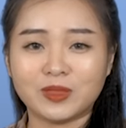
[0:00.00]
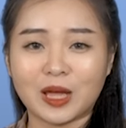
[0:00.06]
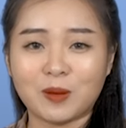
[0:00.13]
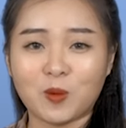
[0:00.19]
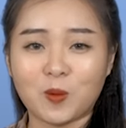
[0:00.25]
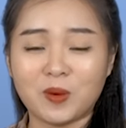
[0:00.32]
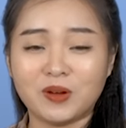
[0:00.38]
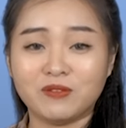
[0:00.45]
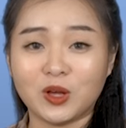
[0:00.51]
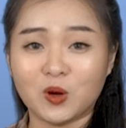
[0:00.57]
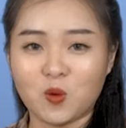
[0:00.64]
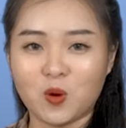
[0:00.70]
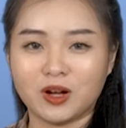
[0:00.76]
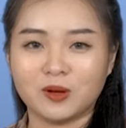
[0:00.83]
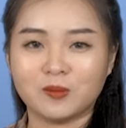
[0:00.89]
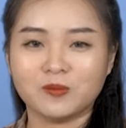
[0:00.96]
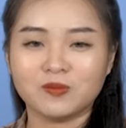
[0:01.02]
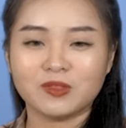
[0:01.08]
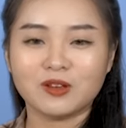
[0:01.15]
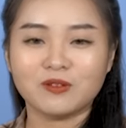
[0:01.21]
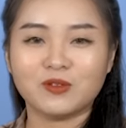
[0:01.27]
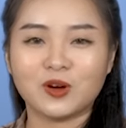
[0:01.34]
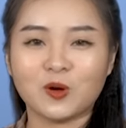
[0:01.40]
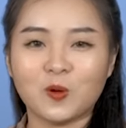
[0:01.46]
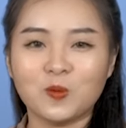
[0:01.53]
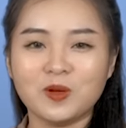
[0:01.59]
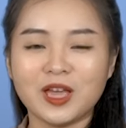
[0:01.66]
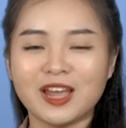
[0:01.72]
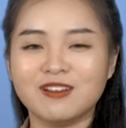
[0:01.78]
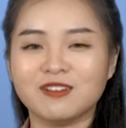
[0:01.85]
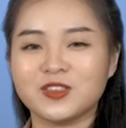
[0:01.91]
tại một bệnh viện quận và cũng
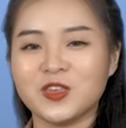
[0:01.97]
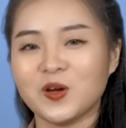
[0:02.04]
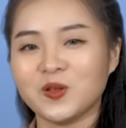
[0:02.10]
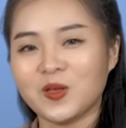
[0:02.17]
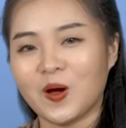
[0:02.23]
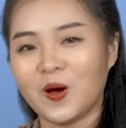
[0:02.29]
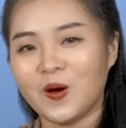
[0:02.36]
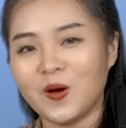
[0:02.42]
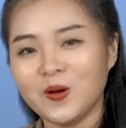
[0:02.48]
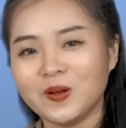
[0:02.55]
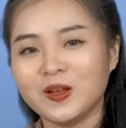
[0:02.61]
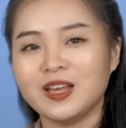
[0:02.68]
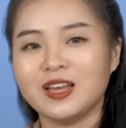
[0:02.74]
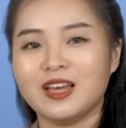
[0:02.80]
nghe được nho nhỏ